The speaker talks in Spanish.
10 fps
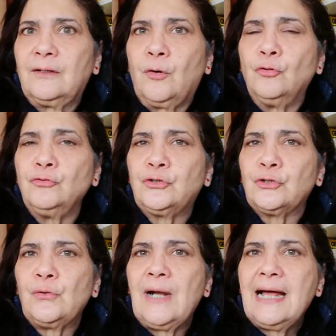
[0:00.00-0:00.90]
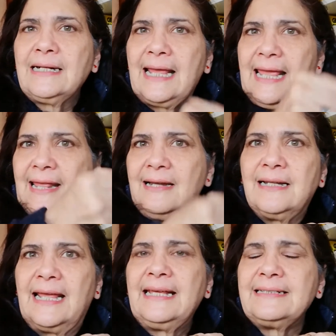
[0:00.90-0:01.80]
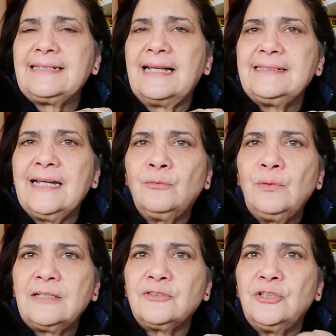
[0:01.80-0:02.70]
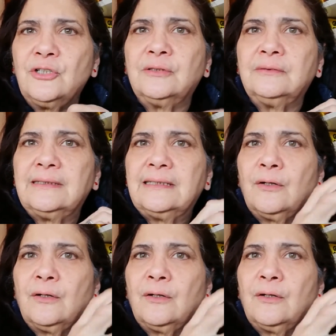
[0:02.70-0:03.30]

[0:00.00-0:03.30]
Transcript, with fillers: controlar él esa eyaculación